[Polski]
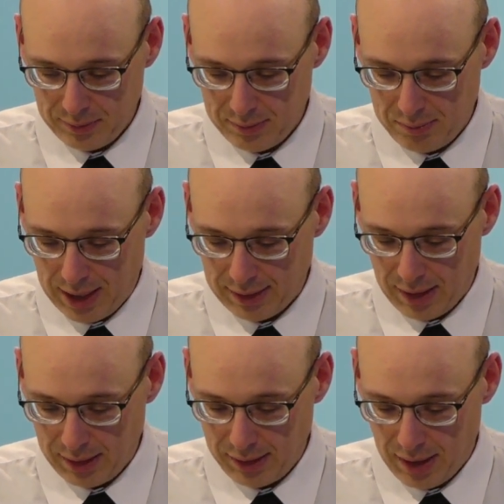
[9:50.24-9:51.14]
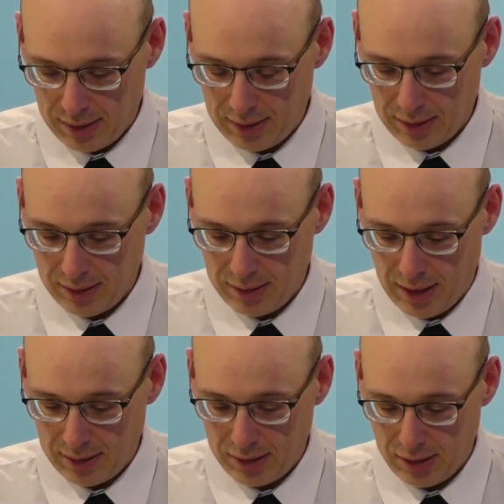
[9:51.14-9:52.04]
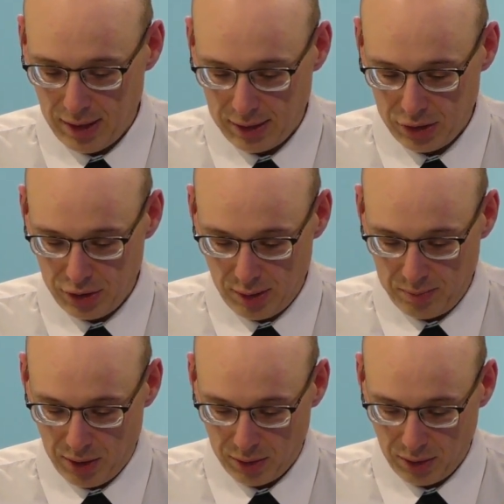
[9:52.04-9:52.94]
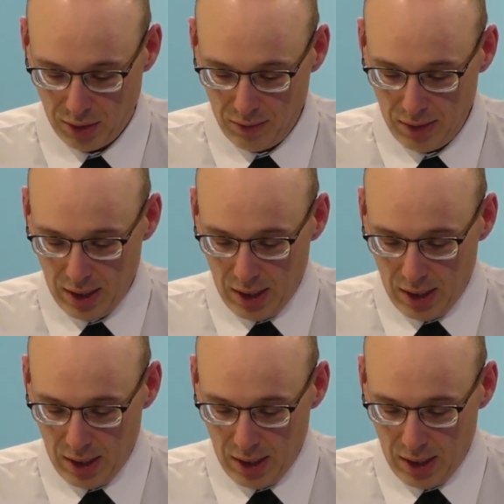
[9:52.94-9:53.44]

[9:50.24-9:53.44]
badań nad, e, nad, nad szczepionką.